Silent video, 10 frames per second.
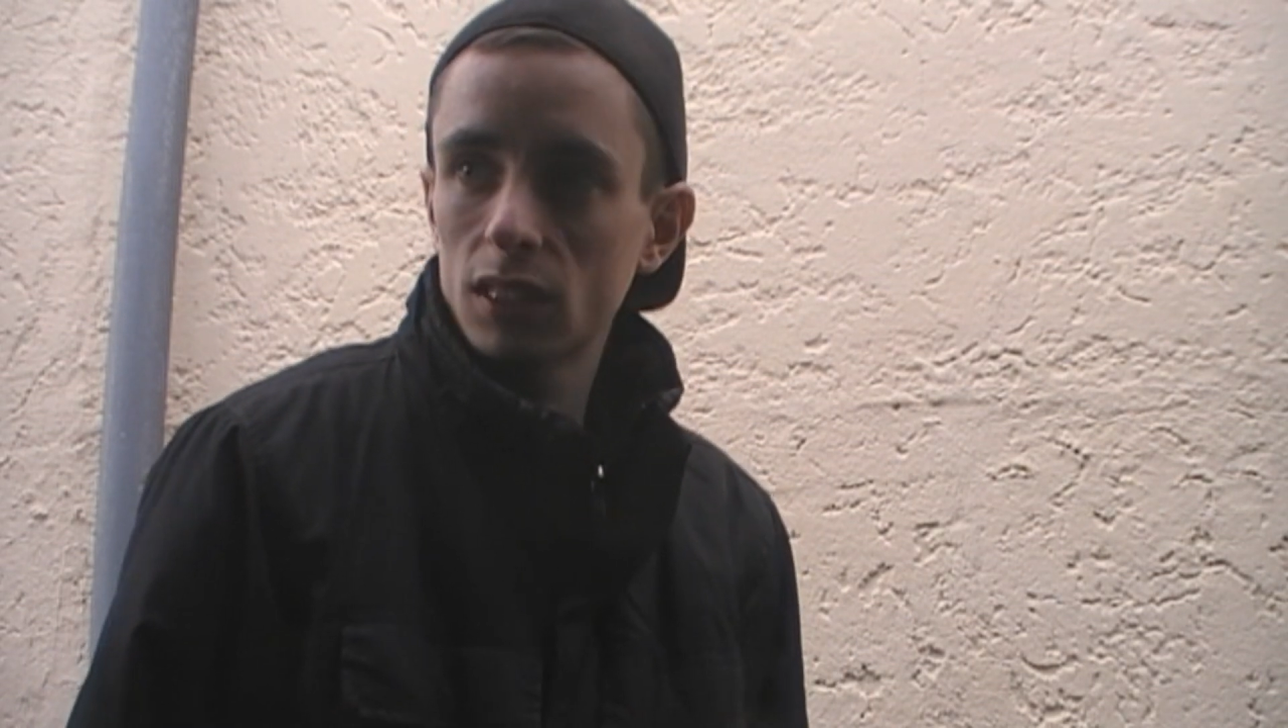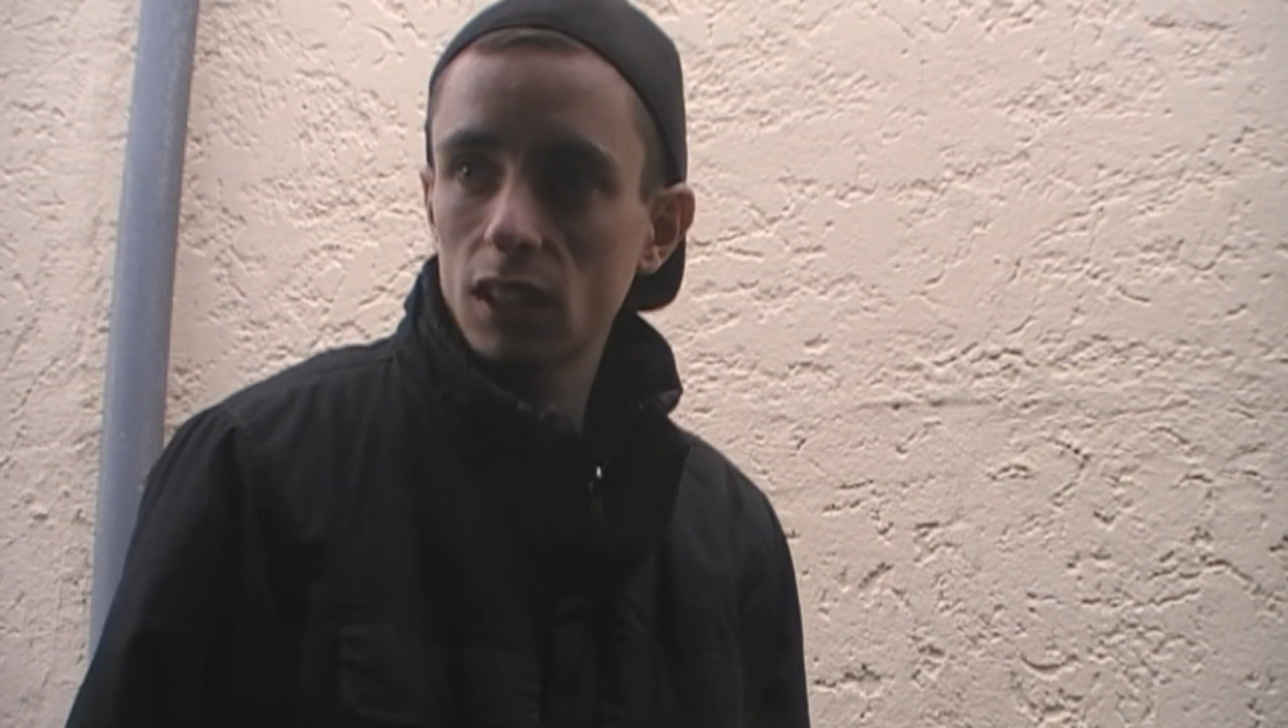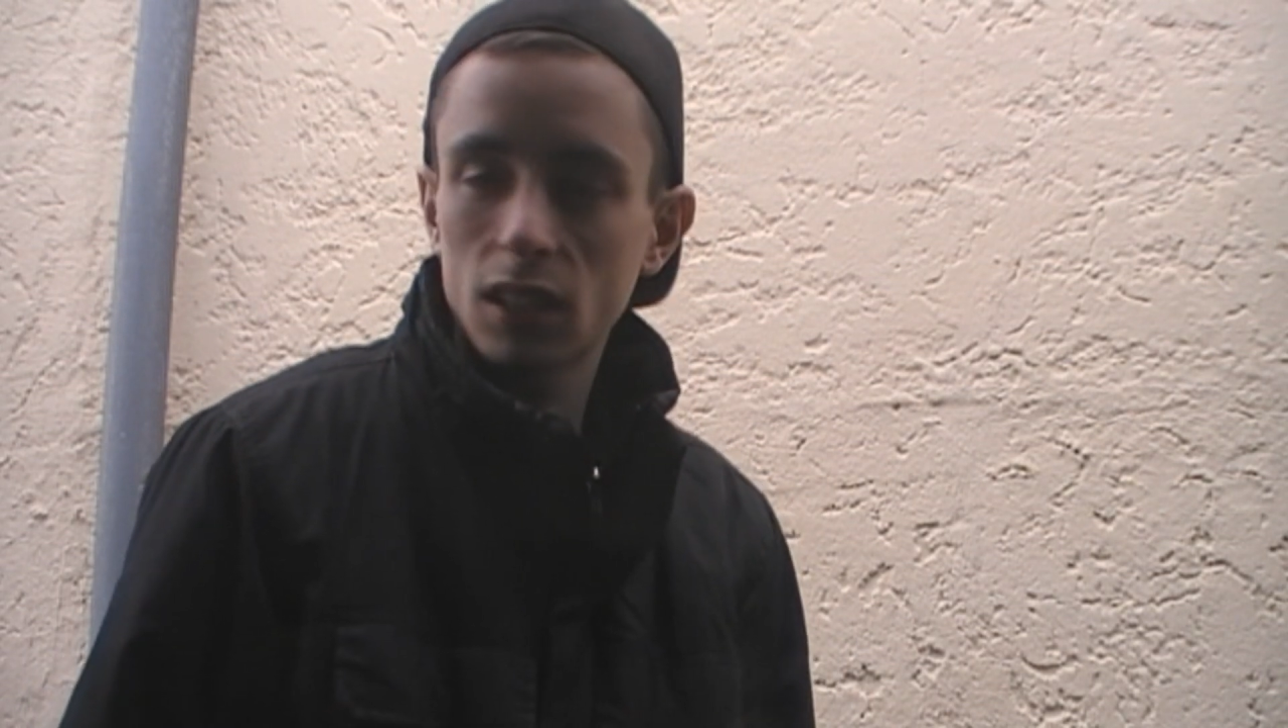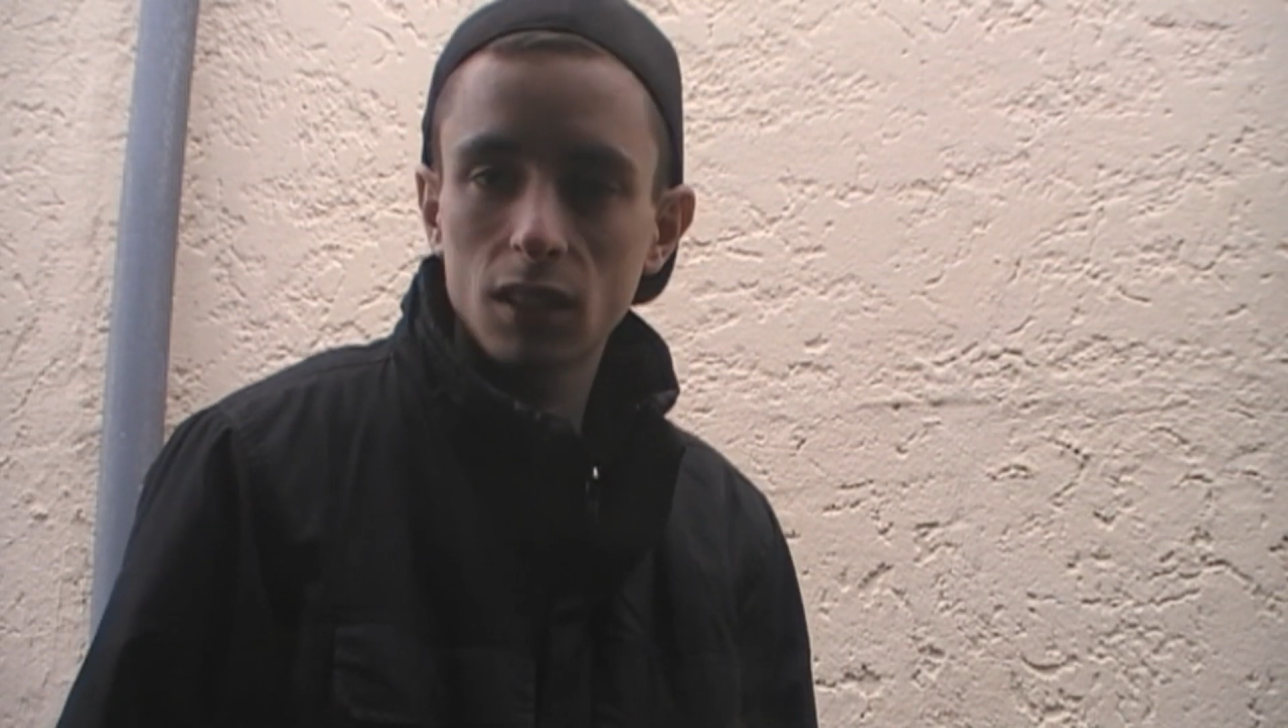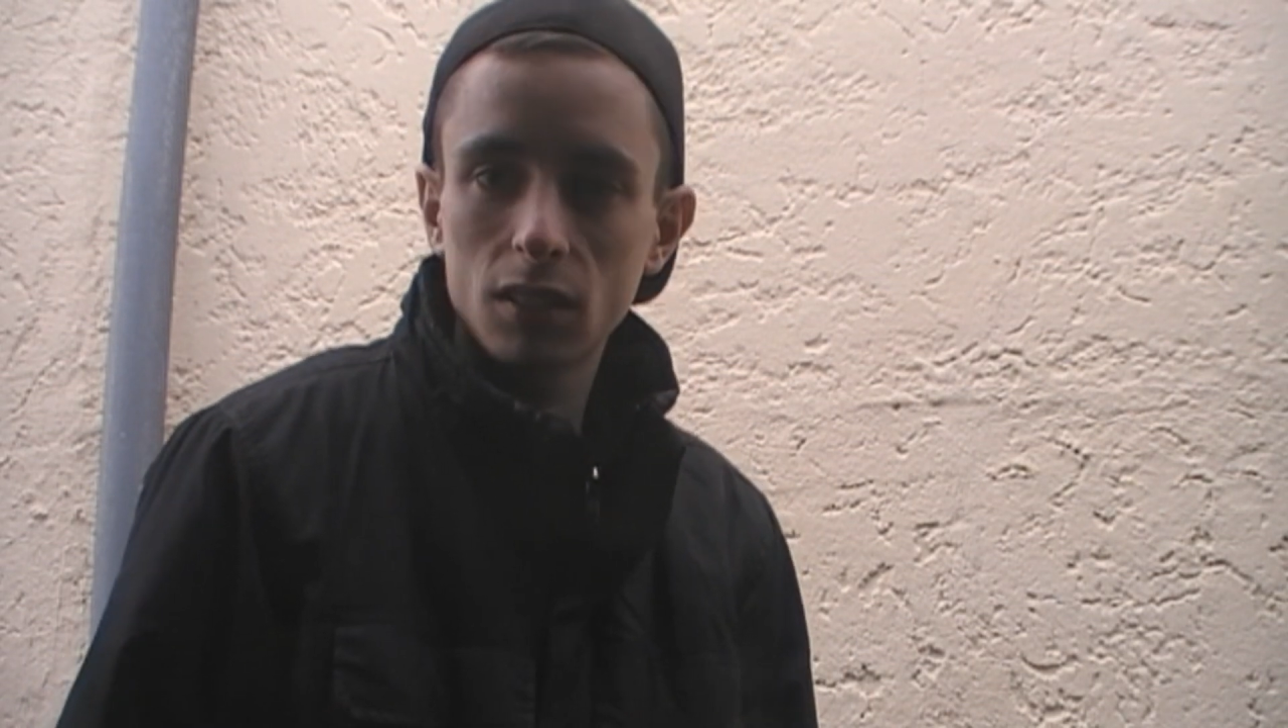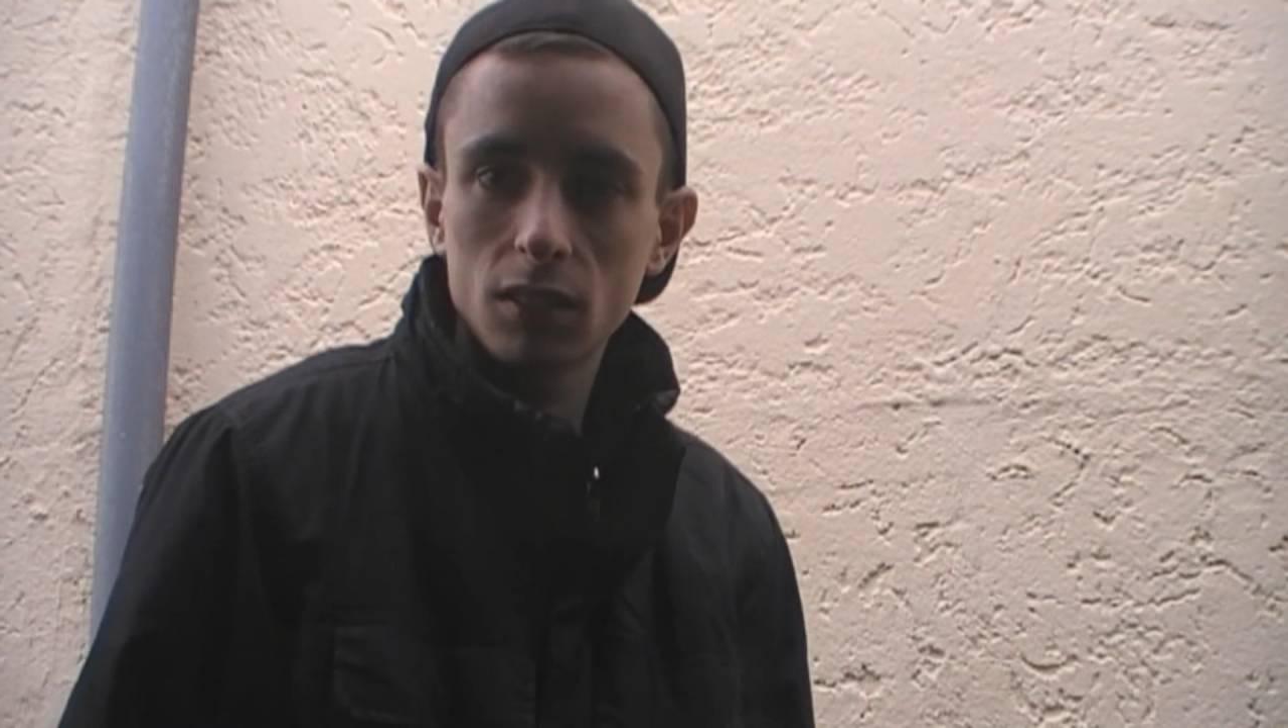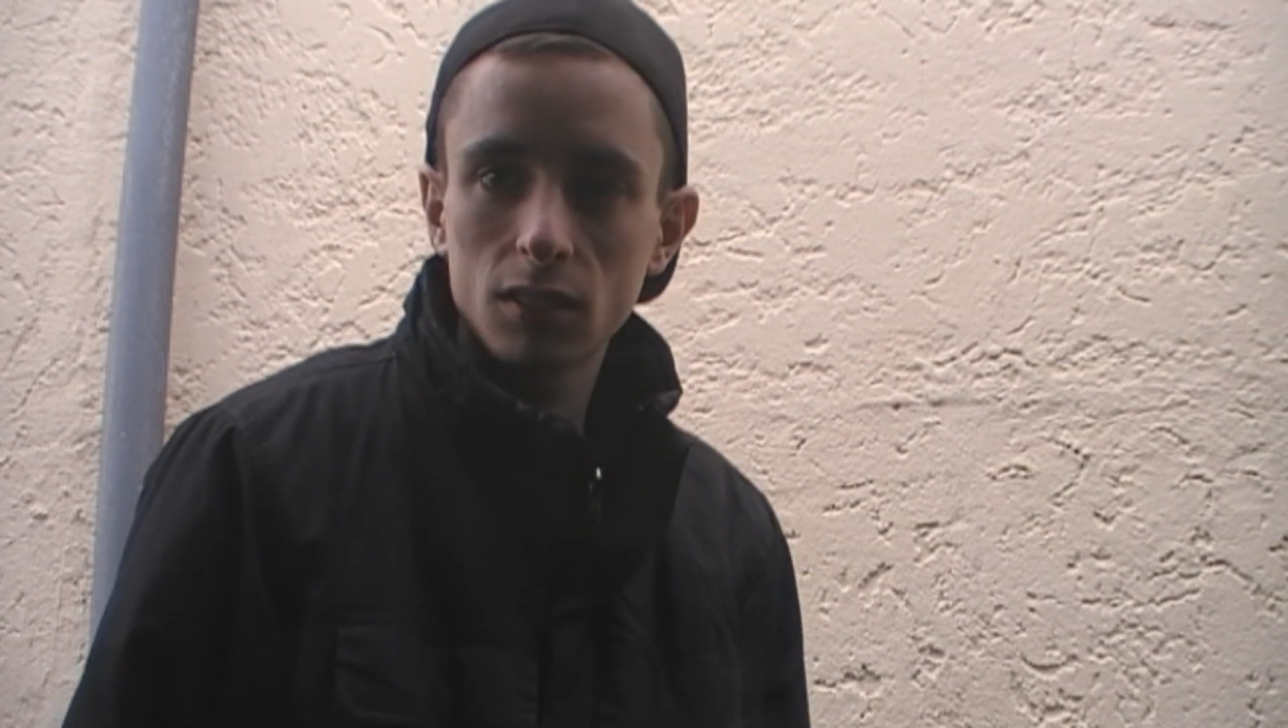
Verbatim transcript: da